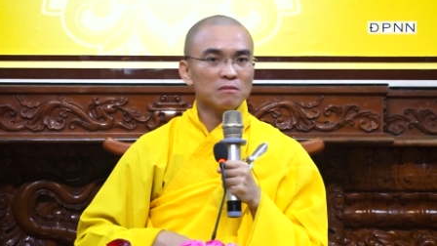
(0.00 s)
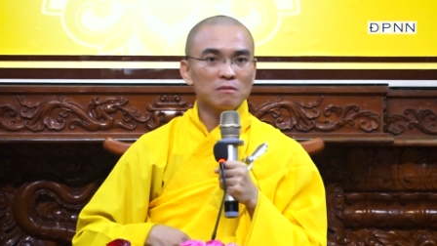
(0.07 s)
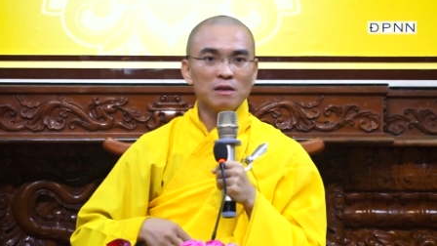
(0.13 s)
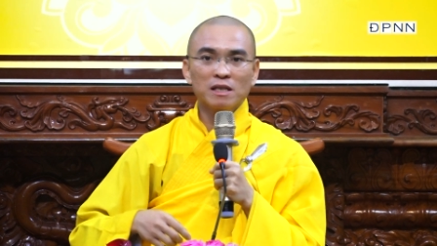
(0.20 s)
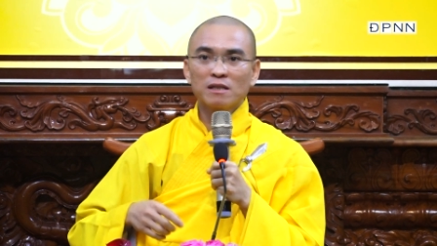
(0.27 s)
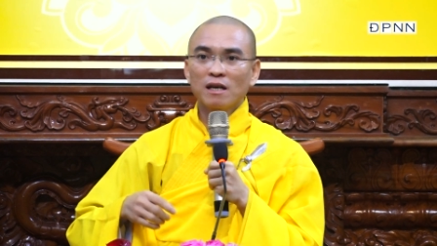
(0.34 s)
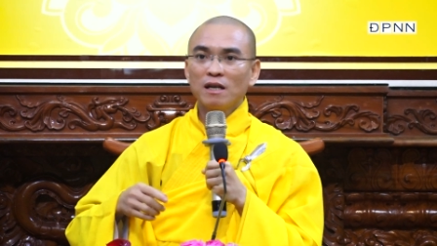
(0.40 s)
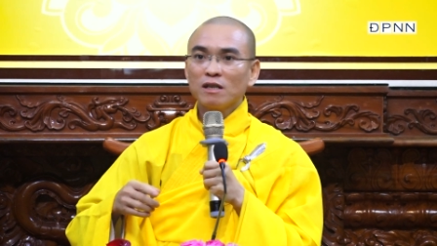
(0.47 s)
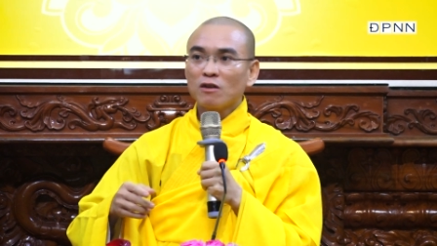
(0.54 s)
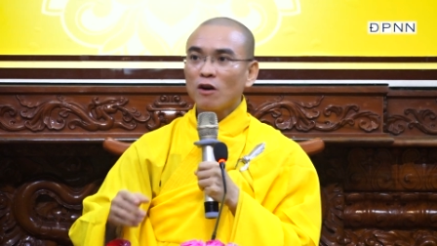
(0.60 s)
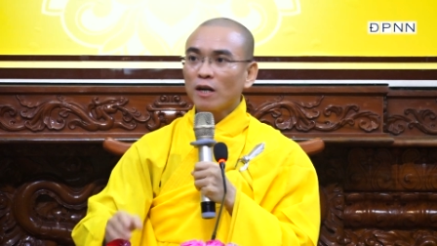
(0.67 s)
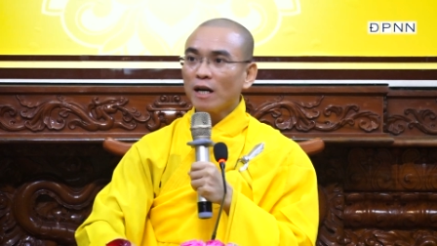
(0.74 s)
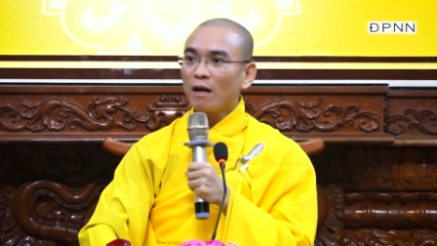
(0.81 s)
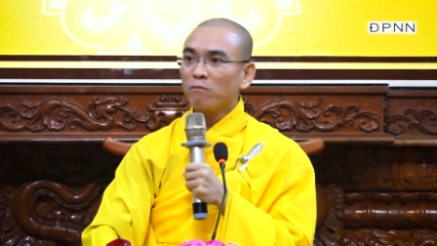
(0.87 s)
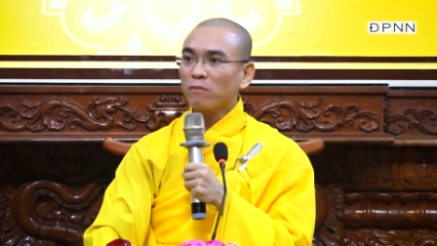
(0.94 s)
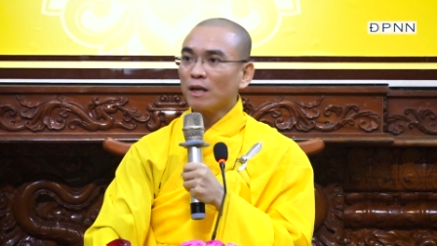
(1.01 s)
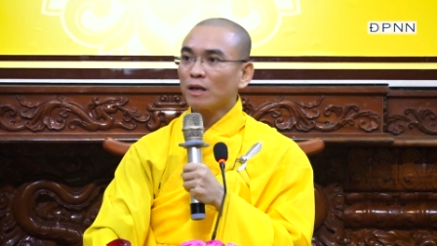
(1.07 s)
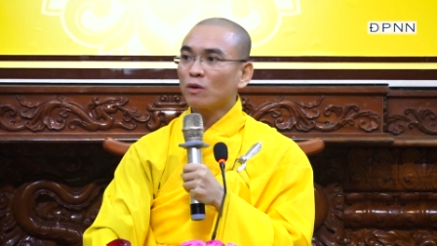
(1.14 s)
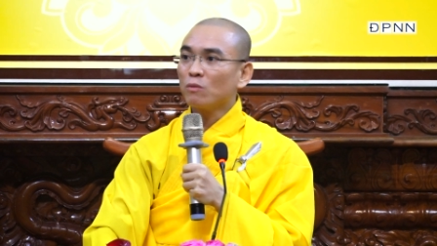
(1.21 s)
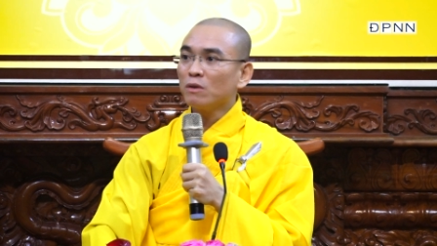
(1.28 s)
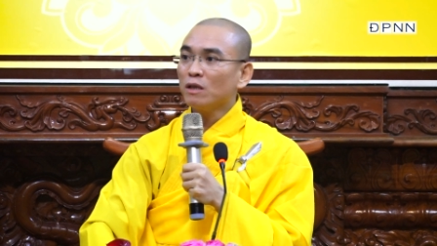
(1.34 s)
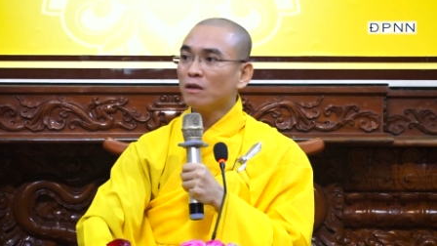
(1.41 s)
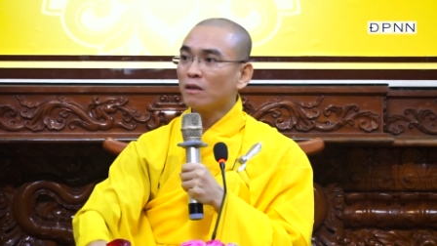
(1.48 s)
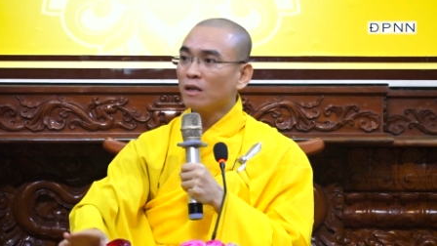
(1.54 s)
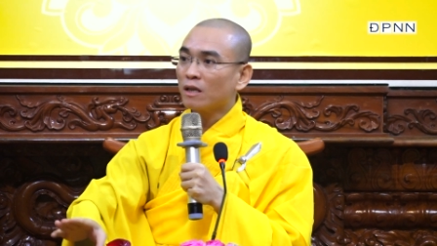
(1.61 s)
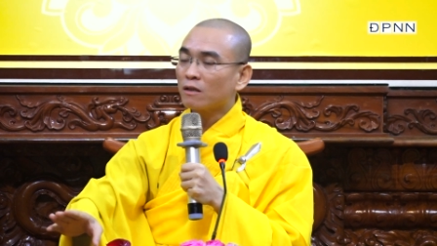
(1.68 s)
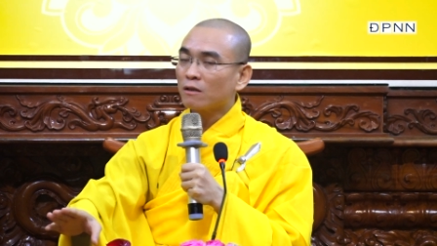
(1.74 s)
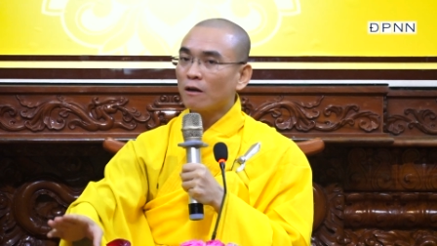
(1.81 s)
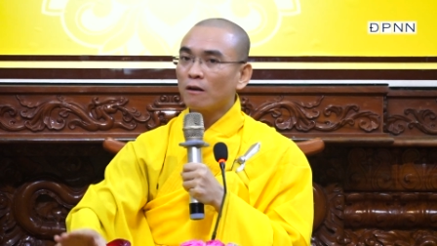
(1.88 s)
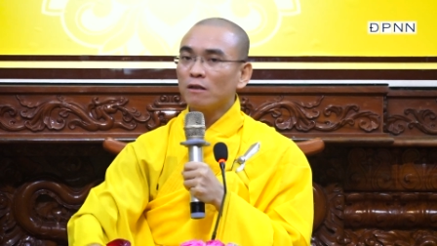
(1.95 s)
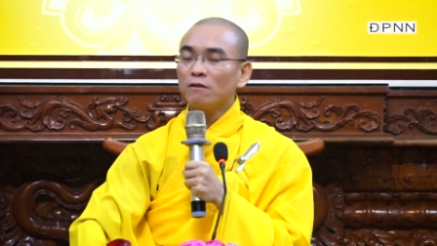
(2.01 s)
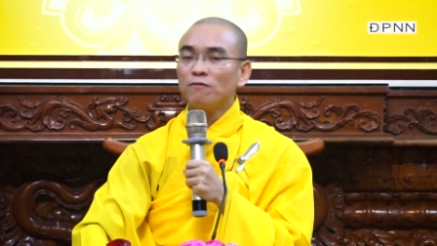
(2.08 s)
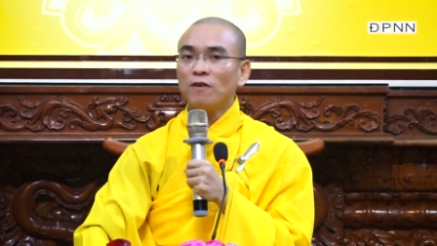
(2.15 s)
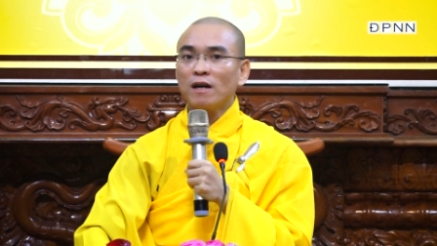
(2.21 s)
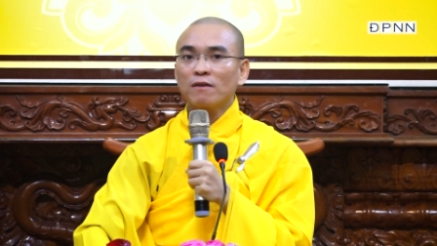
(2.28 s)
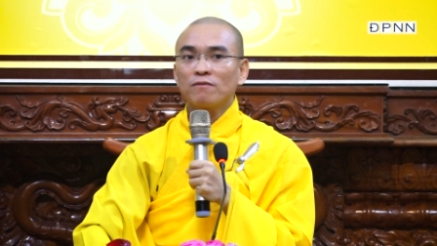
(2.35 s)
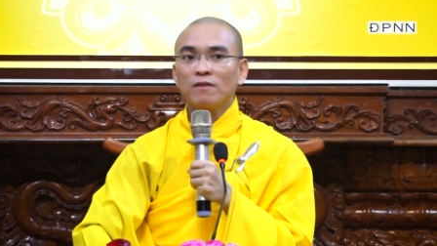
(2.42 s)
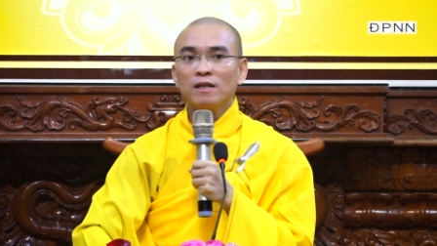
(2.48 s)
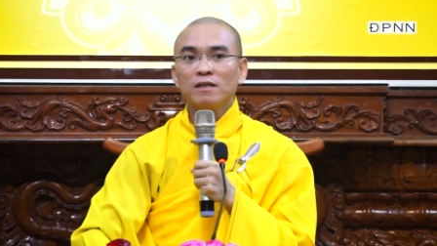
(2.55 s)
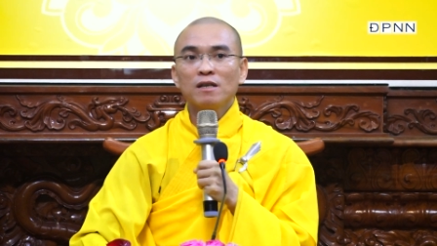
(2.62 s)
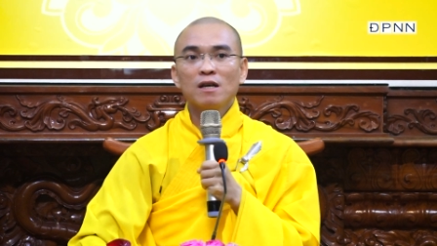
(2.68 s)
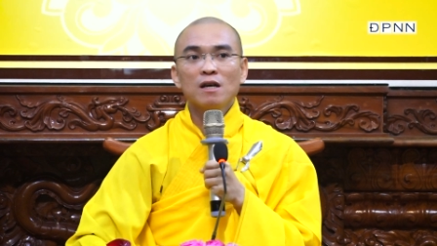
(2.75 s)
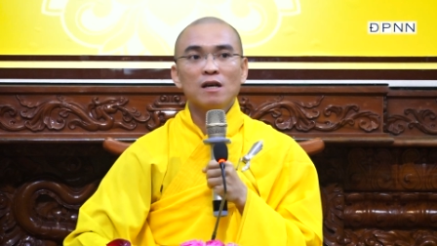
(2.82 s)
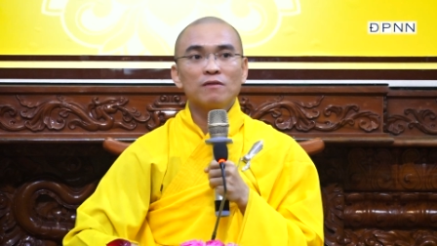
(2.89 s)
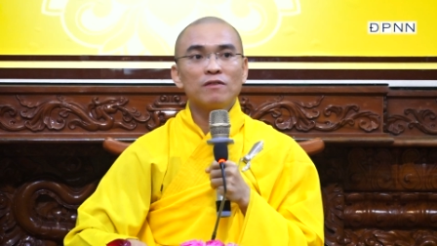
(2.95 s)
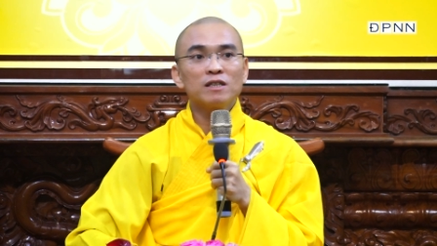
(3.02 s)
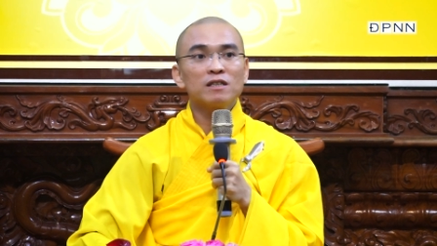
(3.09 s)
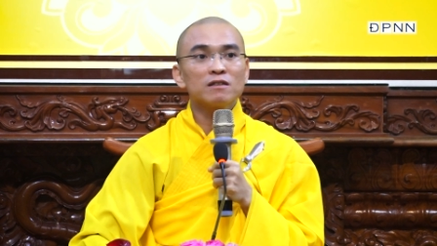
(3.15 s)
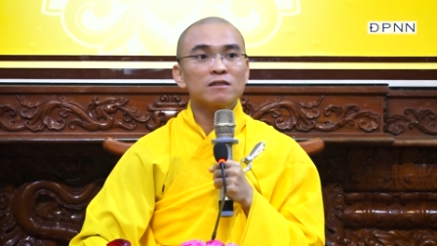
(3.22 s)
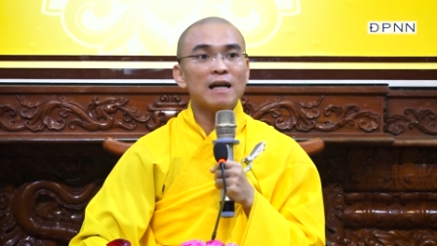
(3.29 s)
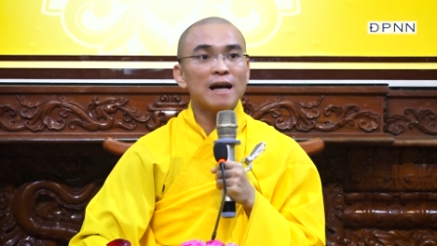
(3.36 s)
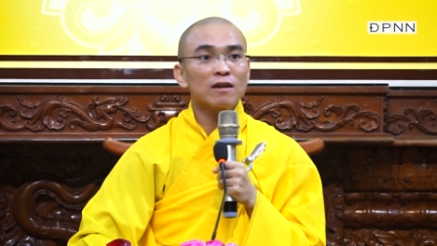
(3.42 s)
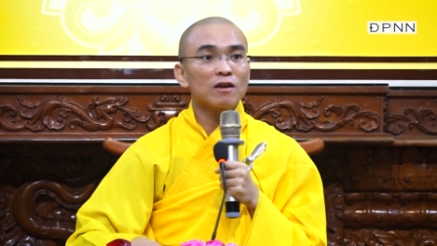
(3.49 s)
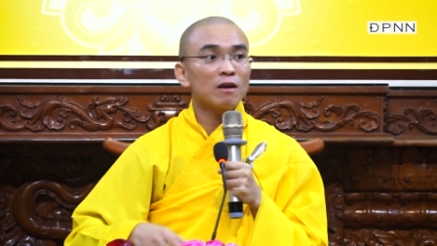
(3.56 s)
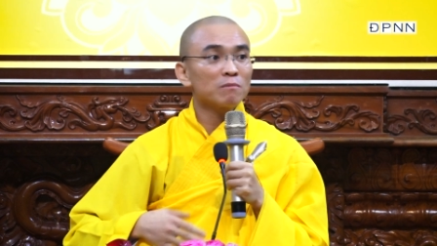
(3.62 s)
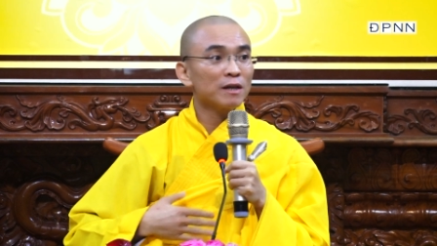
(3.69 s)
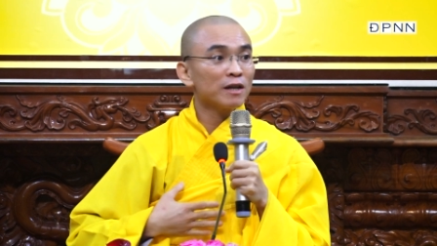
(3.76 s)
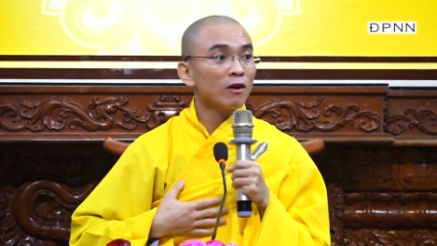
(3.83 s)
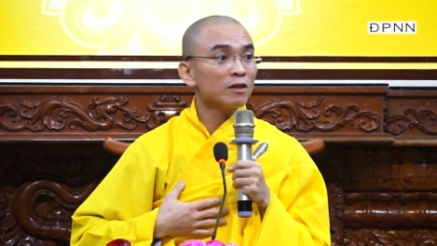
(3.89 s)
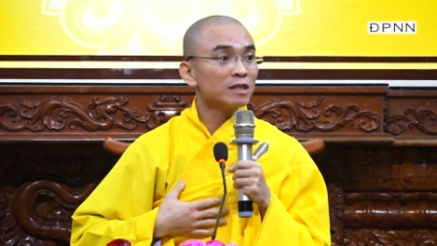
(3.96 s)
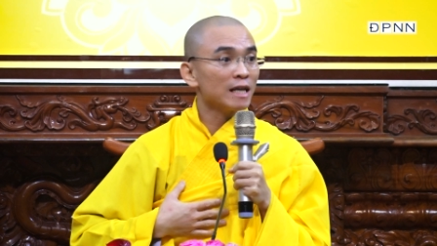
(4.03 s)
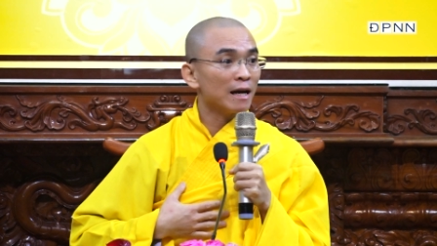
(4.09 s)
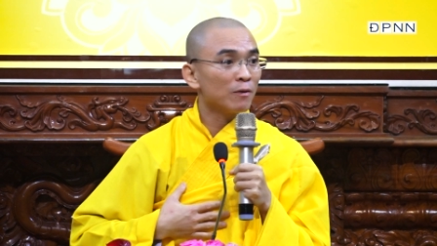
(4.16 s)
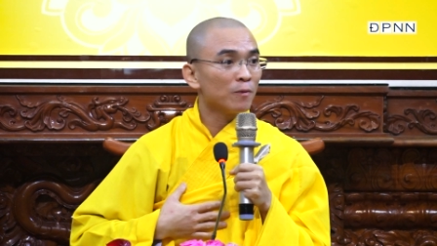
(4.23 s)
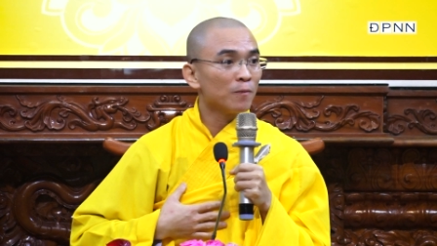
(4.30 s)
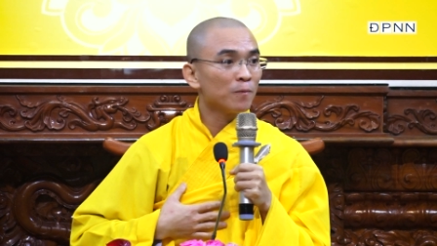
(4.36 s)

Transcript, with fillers: đi tới coi cái ông này cúng dường lên cho Đức Phật với Chư Tăng, cái ông này nói sao.